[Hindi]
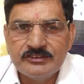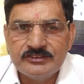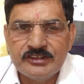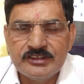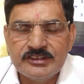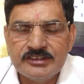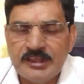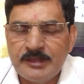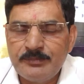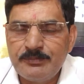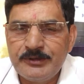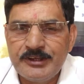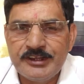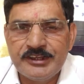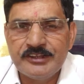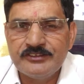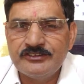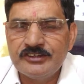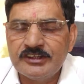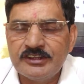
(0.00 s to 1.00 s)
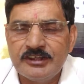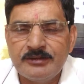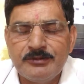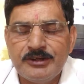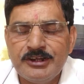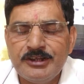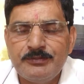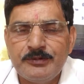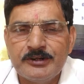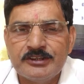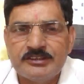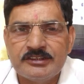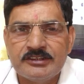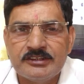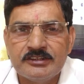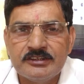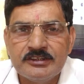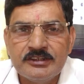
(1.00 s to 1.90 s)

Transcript: जनता फ्री के चक्कर में नहीं पड़ती